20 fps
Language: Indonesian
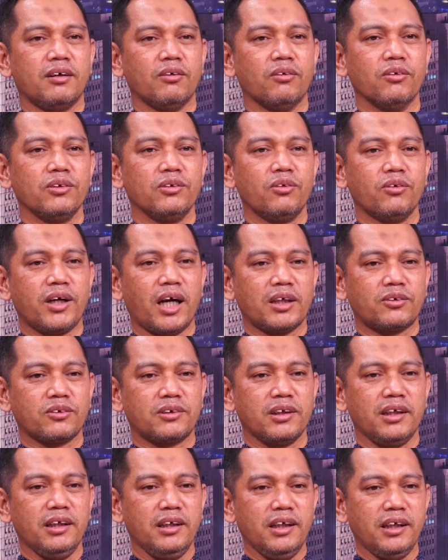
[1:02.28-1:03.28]
untuk
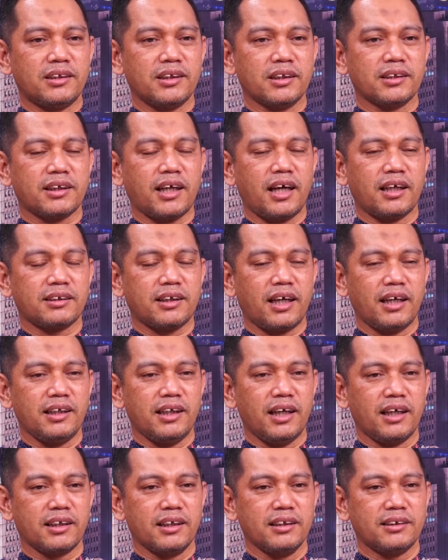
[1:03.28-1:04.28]
kasus ini sekali
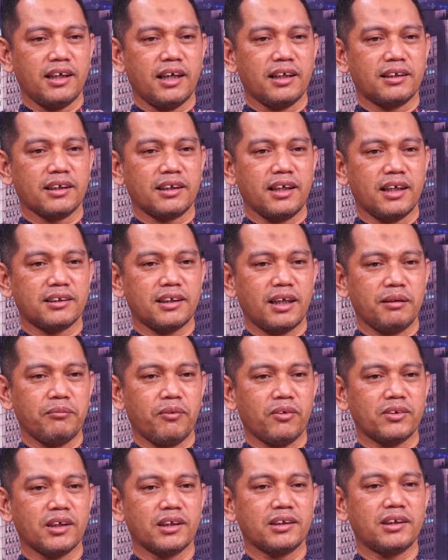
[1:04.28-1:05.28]
lagi saya tegaskan
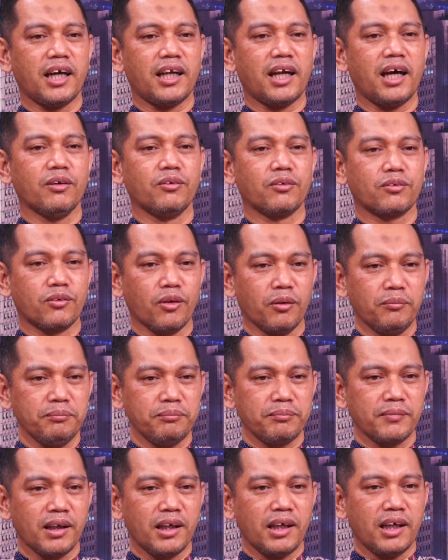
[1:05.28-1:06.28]
bahwa secara hukum